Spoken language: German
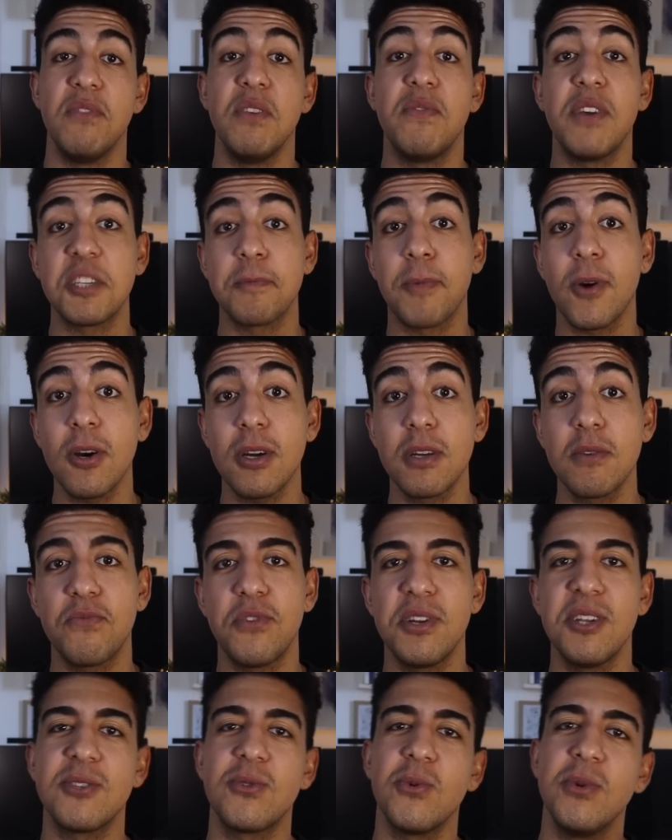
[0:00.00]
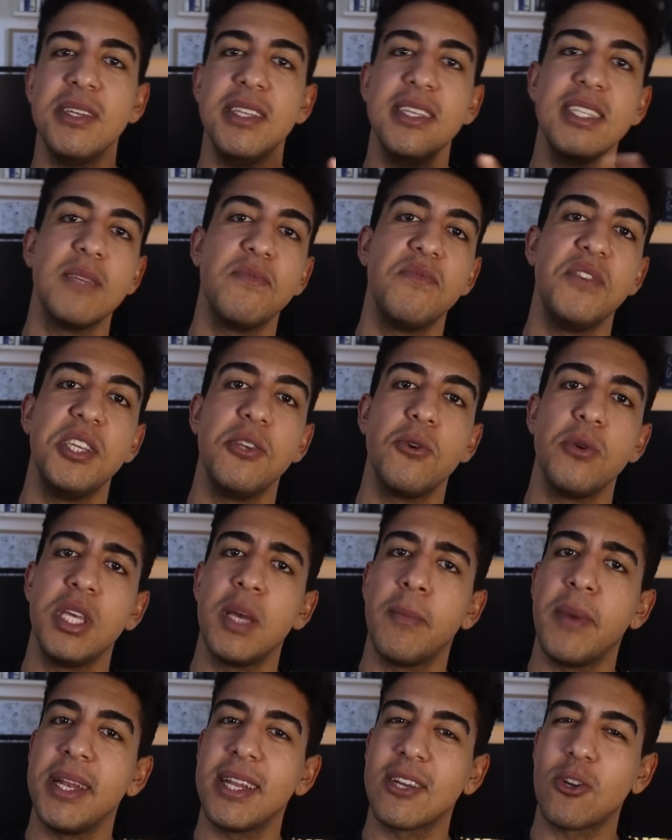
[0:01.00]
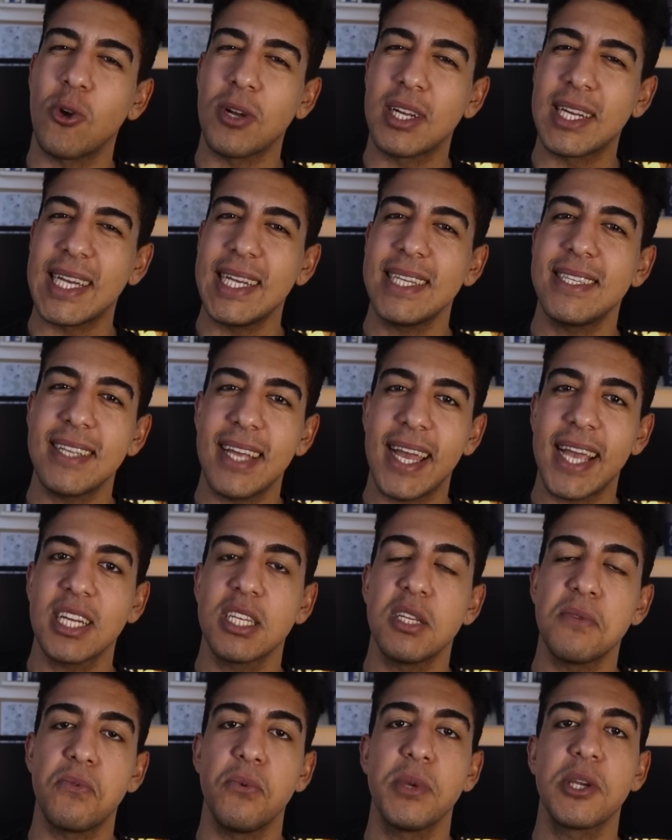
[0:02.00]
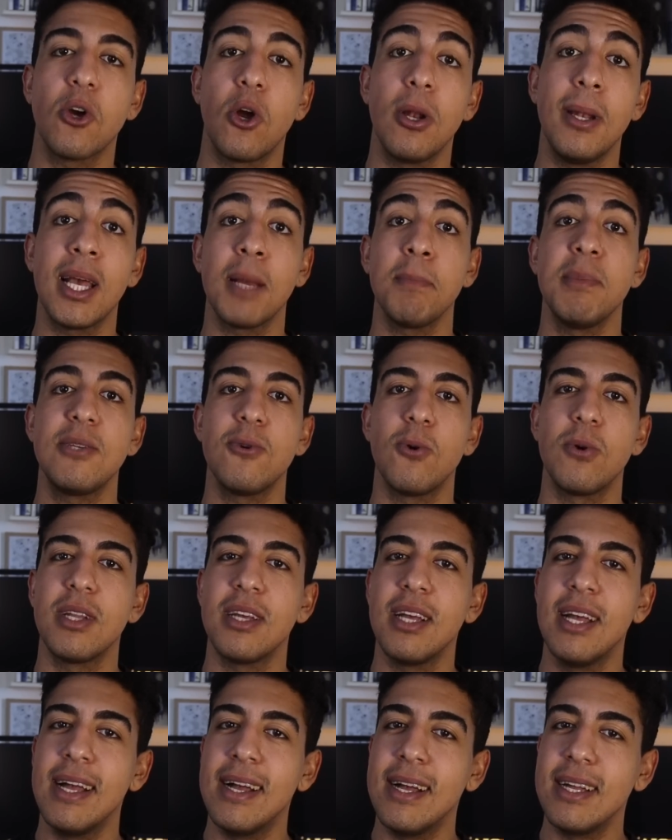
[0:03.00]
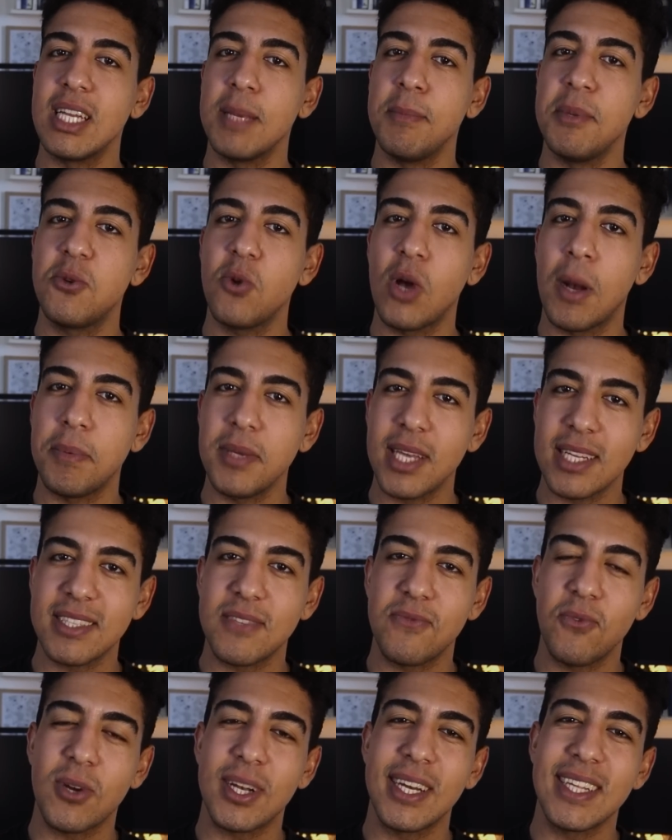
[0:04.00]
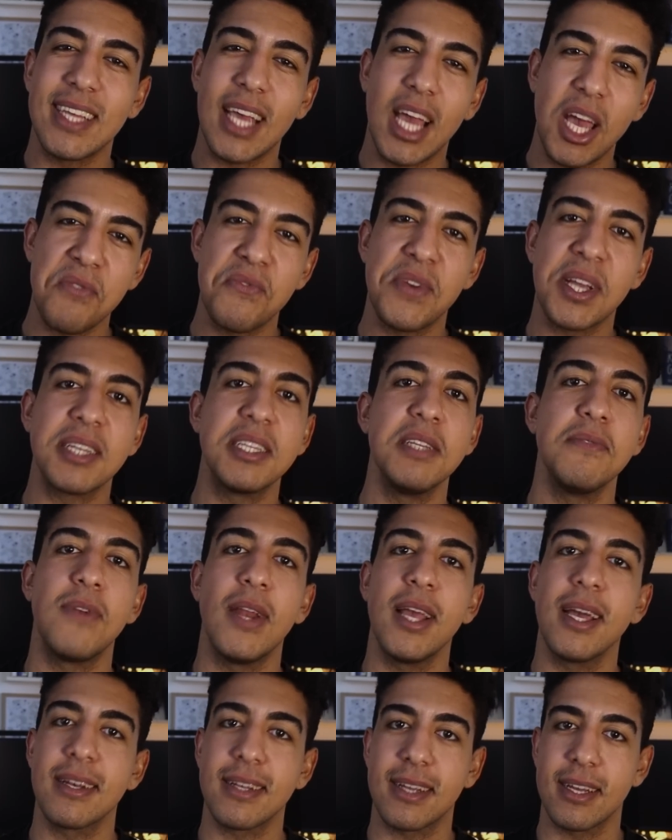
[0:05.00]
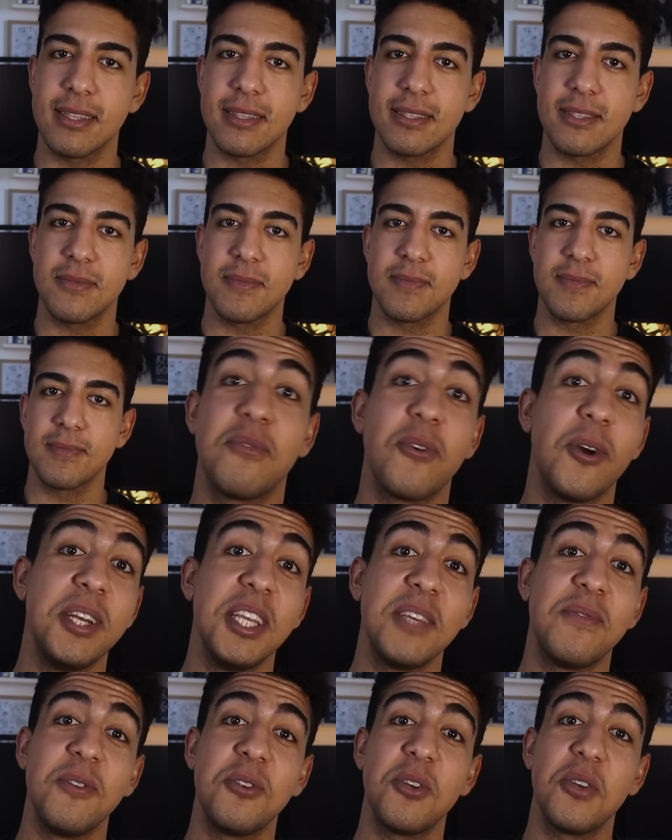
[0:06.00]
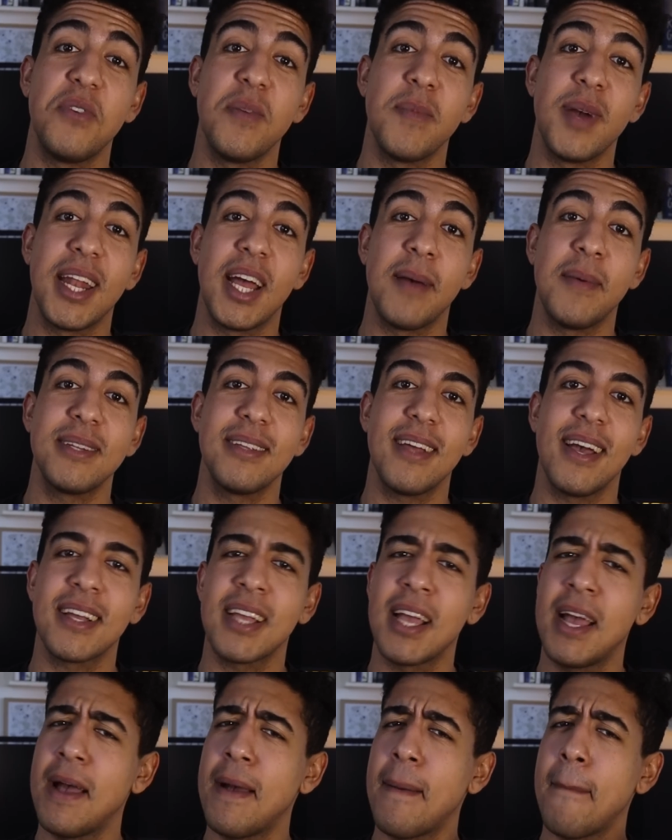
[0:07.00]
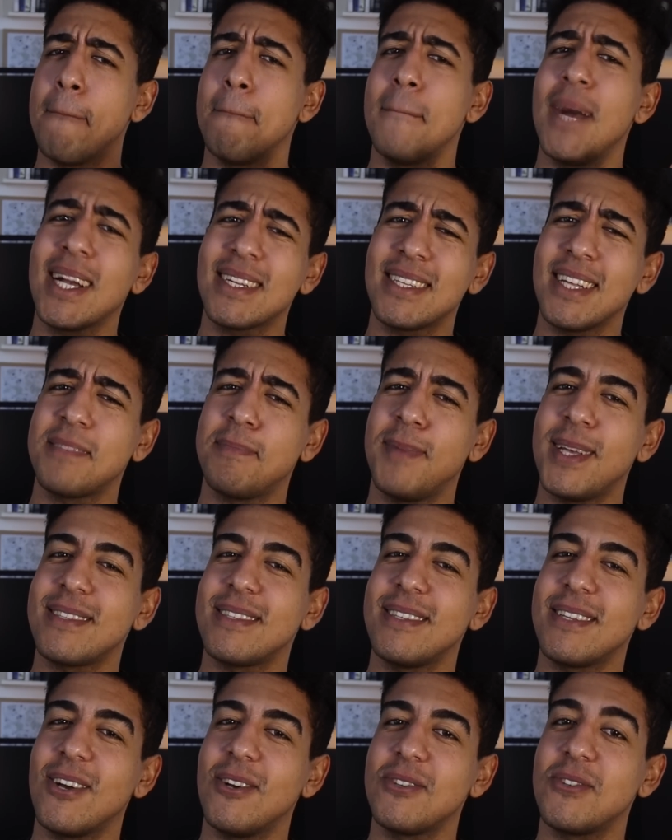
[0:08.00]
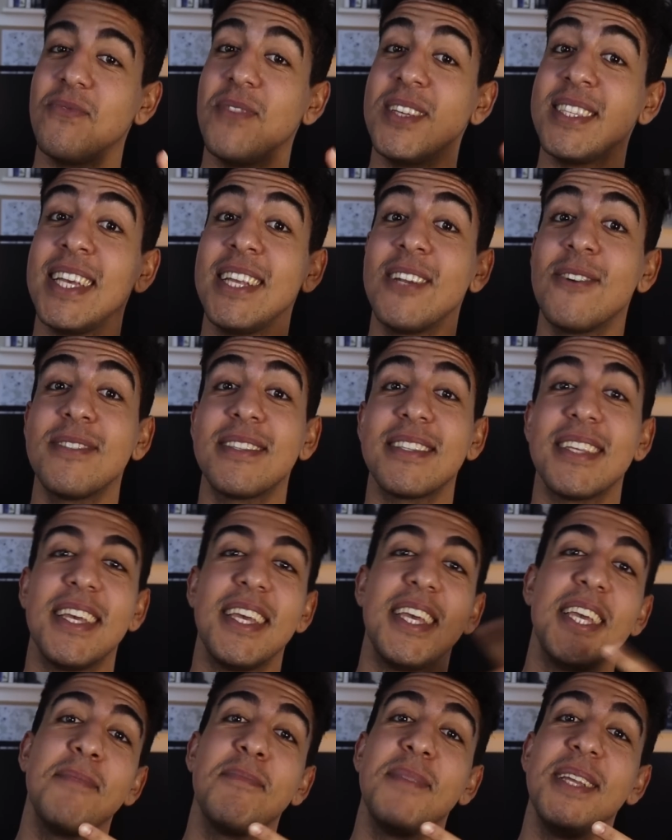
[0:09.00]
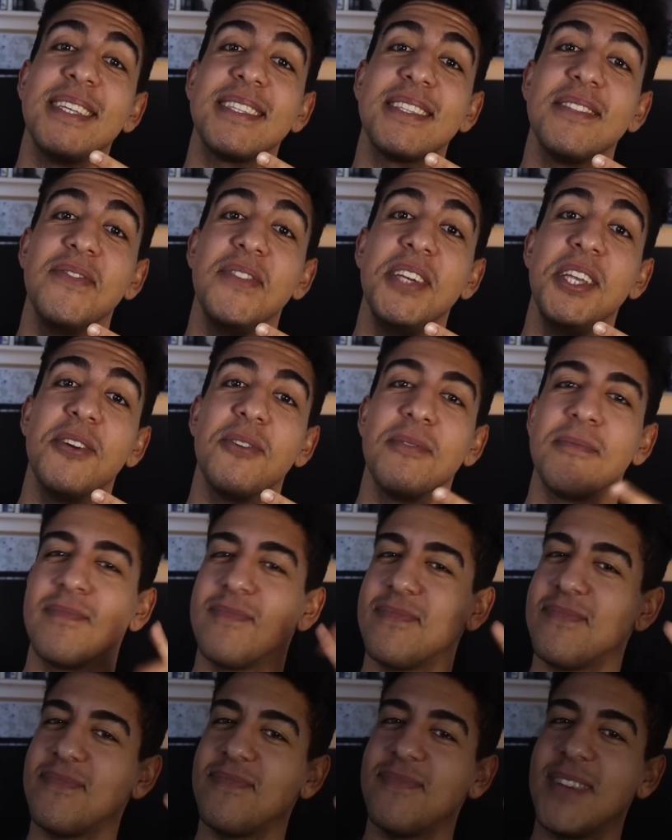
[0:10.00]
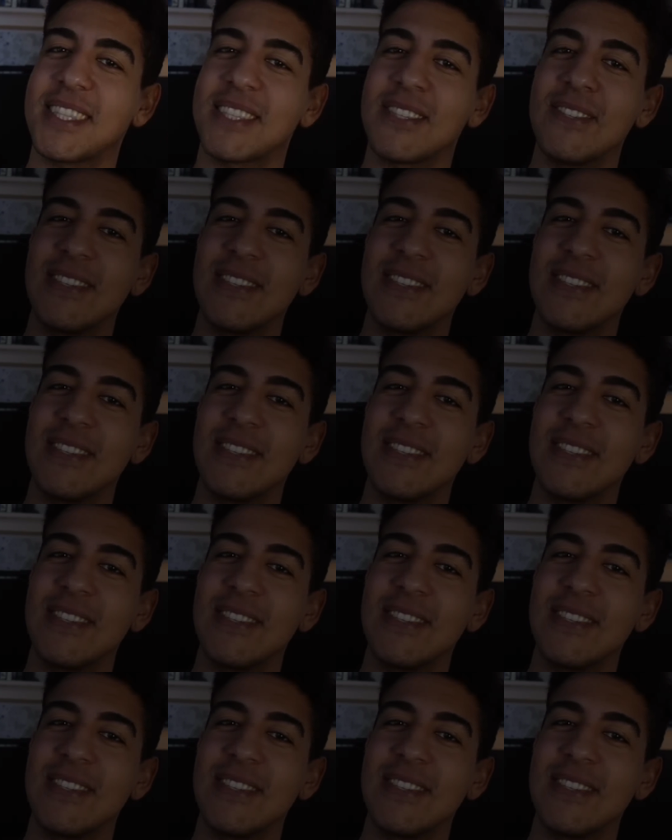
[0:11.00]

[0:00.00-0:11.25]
Wie versprochen findest du in diesem Video hier meine konkrete Active Recall Lernmethode, damit du ab jetzt wirklich effektiv lernen kannst. Freunde, ich wünsche euch wie immer einen Hammertag, macht das Beste draus und wir sehen uns im nächsten Video. Macht's